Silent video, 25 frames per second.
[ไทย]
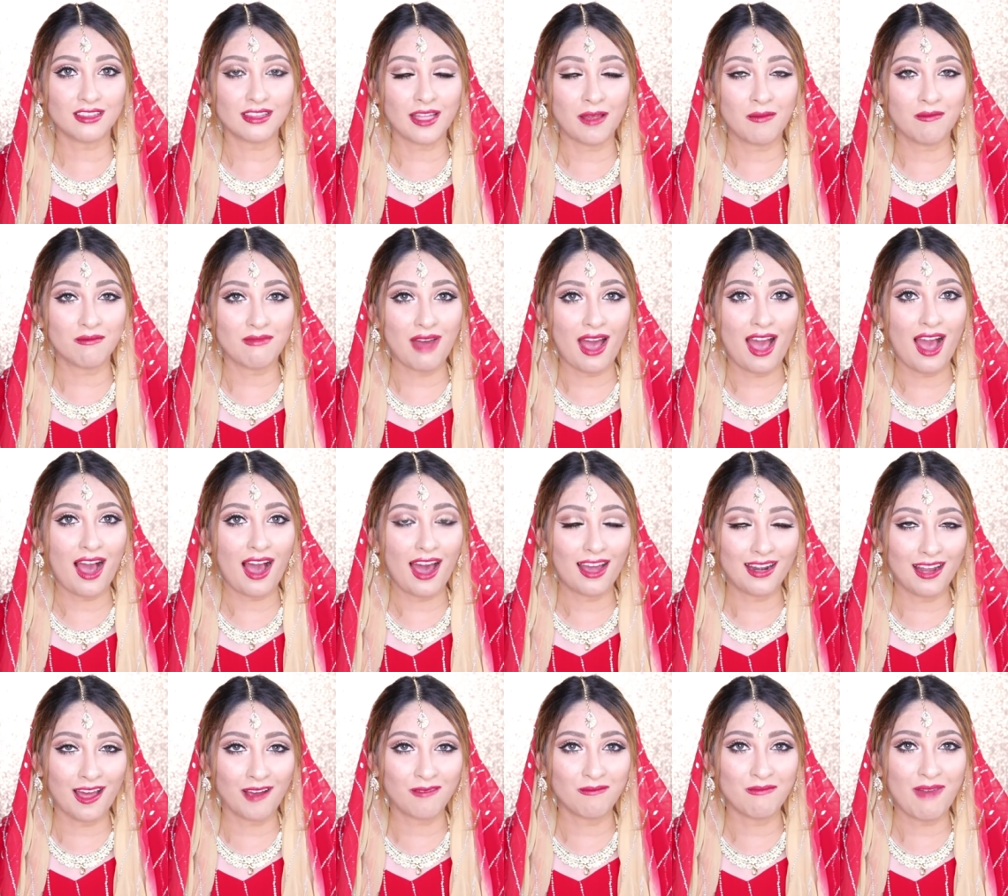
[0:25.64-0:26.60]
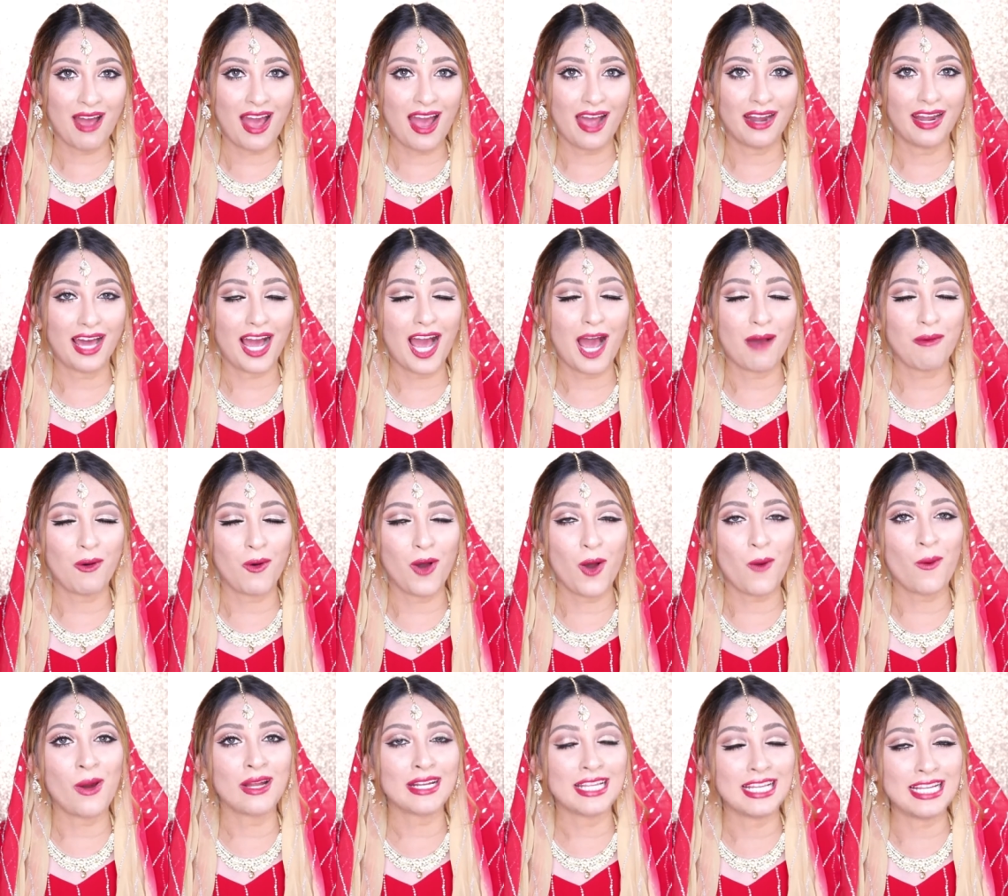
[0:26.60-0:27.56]
ดเต็มมากอลังมากนะคะ เพ
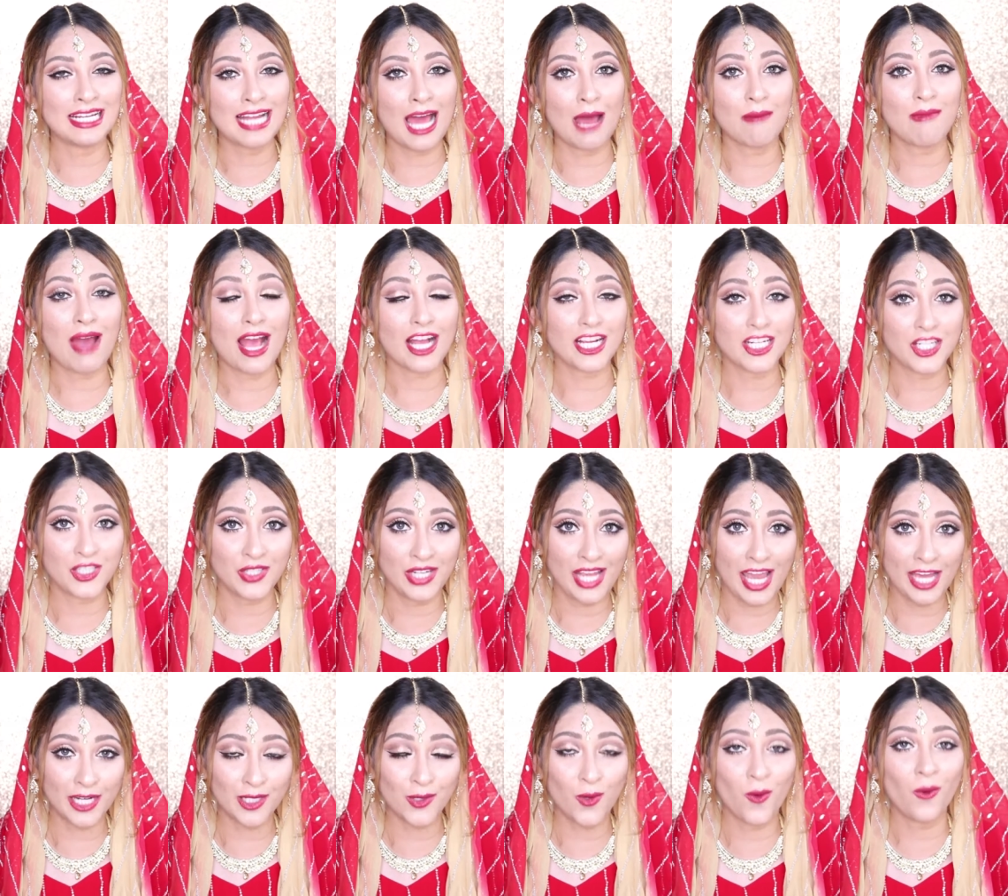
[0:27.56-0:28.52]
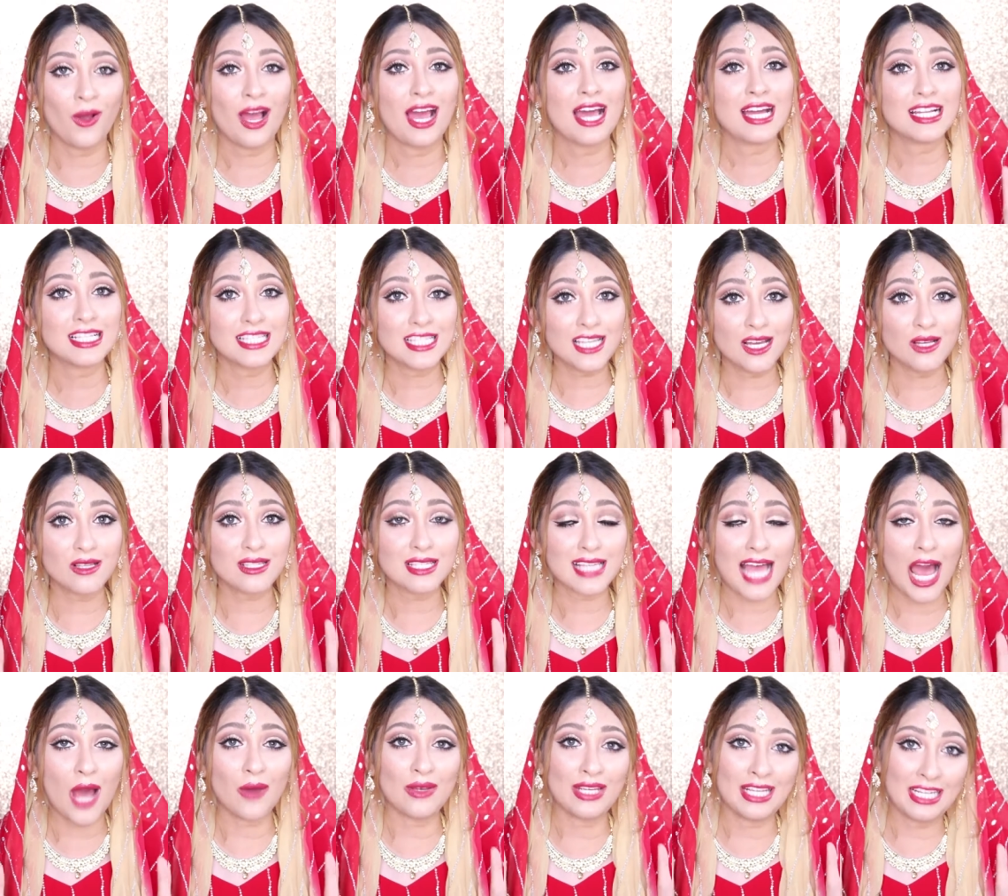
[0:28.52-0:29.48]
ราะวันนี้นามาครีเอทลุคเจ้า
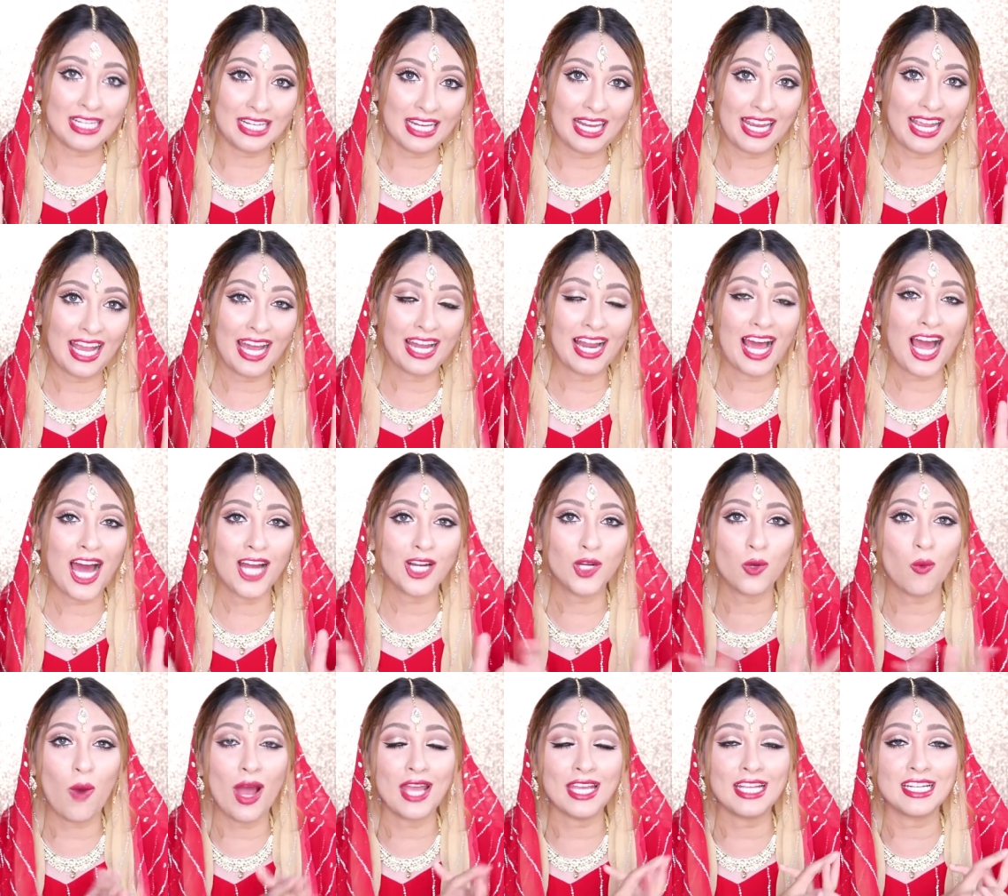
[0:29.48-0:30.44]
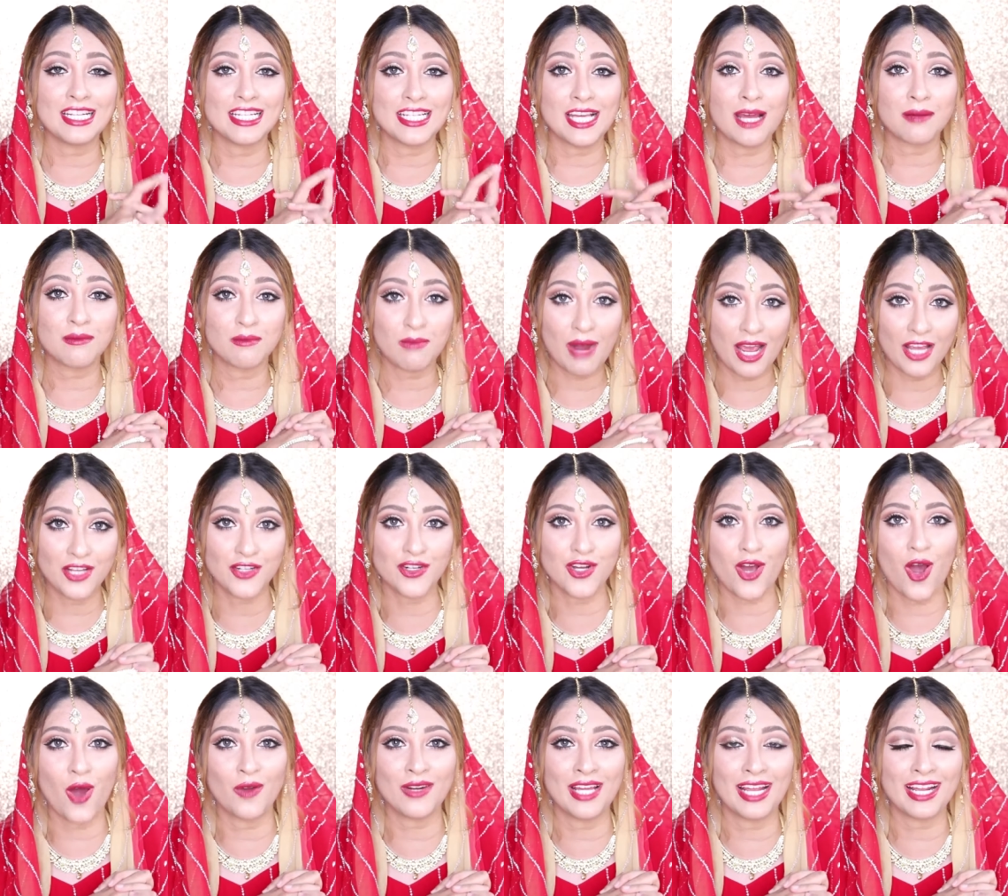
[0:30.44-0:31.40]
สาวอินเดียนะคะหรือว่าอินเดียนไบด
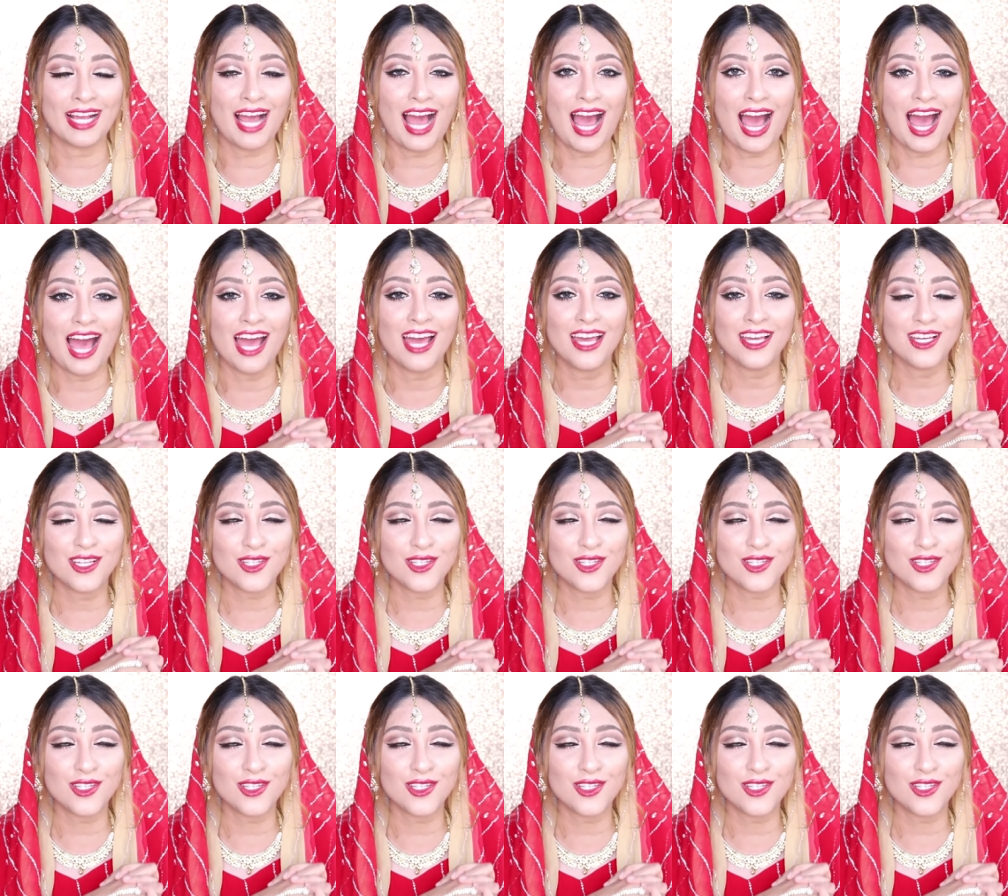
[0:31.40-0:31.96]
ท์เองค่ะ